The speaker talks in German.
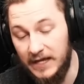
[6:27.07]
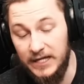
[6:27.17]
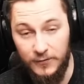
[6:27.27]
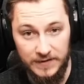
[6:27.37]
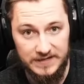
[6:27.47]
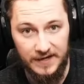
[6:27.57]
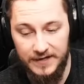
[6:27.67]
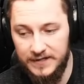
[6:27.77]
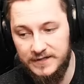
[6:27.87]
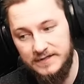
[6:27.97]
Ich finde es
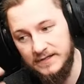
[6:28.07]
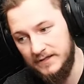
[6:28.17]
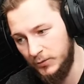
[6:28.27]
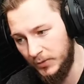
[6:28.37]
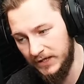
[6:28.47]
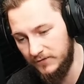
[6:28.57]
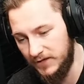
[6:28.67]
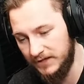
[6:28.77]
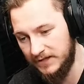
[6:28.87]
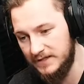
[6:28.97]
geil, dass die Hybriden
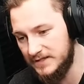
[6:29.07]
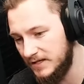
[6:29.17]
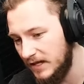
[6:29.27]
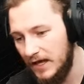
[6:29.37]
wieder drin sind.